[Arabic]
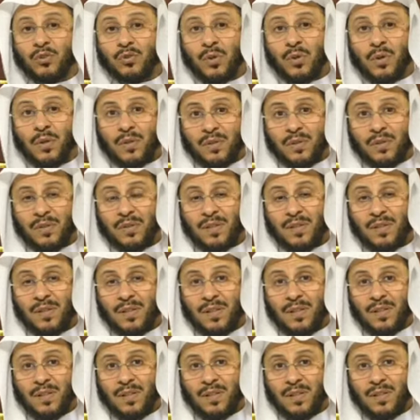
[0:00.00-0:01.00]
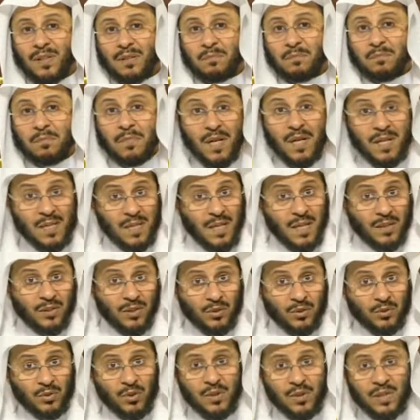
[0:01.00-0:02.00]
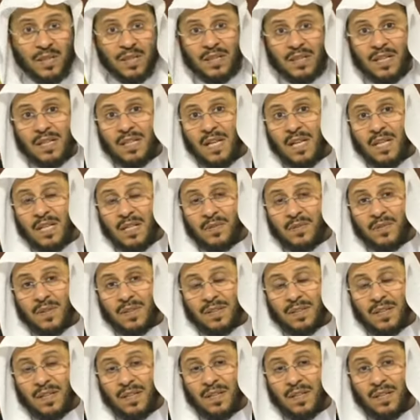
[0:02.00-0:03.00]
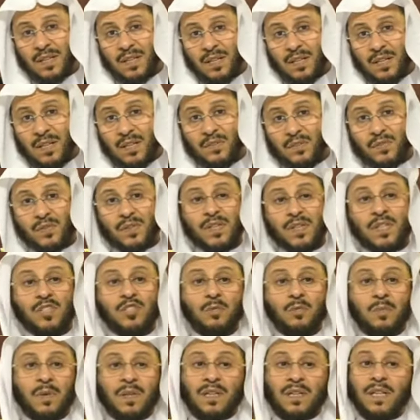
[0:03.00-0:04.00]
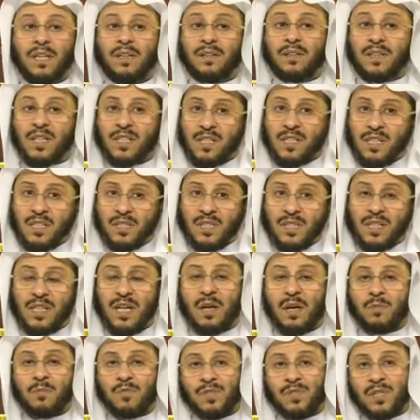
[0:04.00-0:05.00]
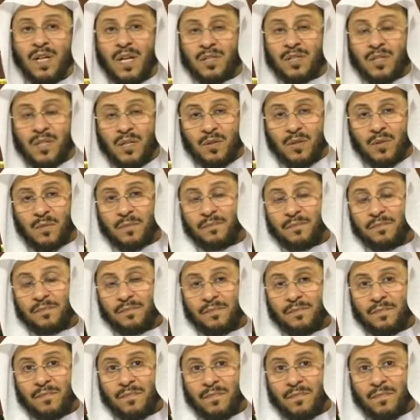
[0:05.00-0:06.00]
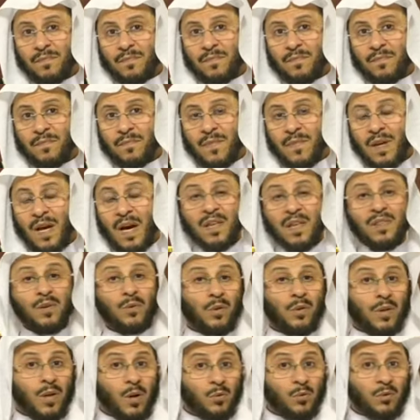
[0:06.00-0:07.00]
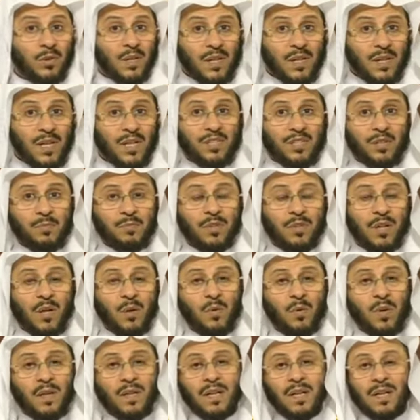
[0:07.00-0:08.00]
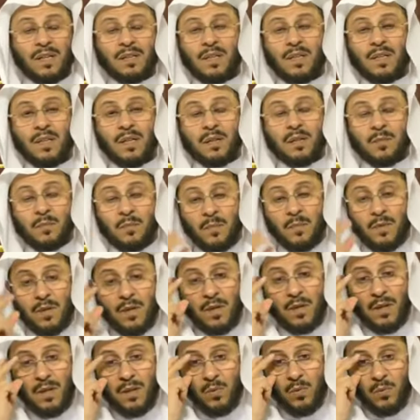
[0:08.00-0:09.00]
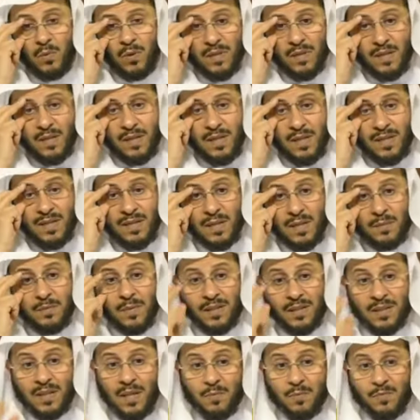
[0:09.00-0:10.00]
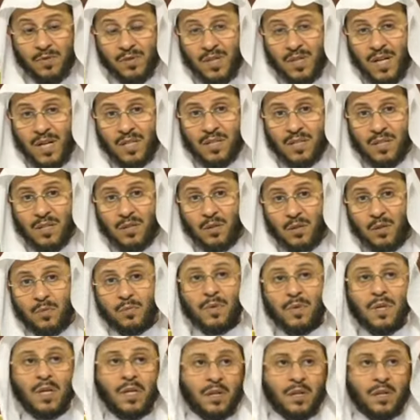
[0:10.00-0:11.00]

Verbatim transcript: الطهر ما رأت الطهر خلال هذه الفترة فيجب عليه أن تجلس إلى 15 يوم هذا هو القول الراجح من أقوال أهل العلم ولذلك بعد 15 يوم